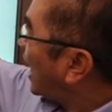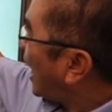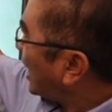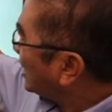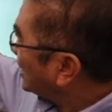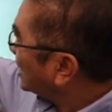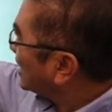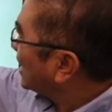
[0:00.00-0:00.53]
ย
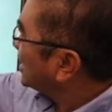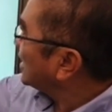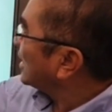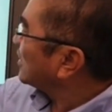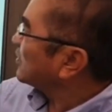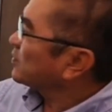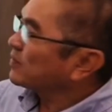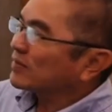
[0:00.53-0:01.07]
เหนือเนี่ย
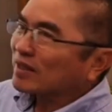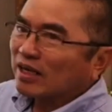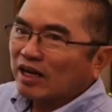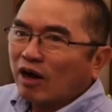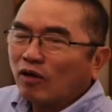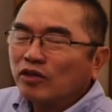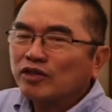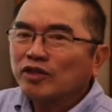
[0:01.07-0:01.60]
เขา
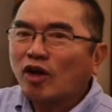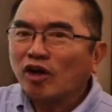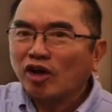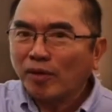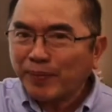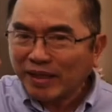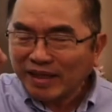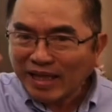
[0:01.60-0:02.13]
ซอยออก
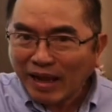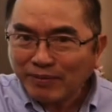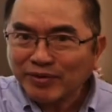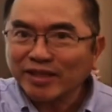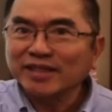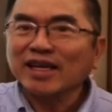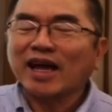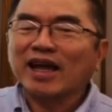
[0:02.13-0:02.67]
เป็น 3 สัญ
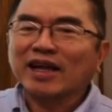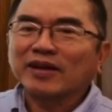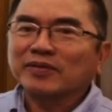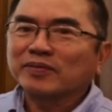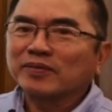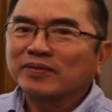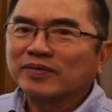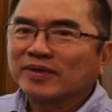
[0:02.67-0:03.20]
ญา
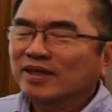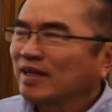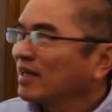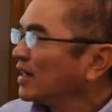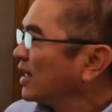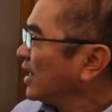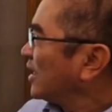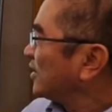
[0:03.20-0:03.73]

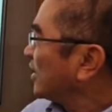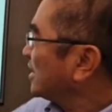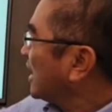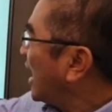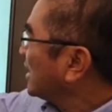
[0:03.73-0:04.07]
สัญญาหนึ่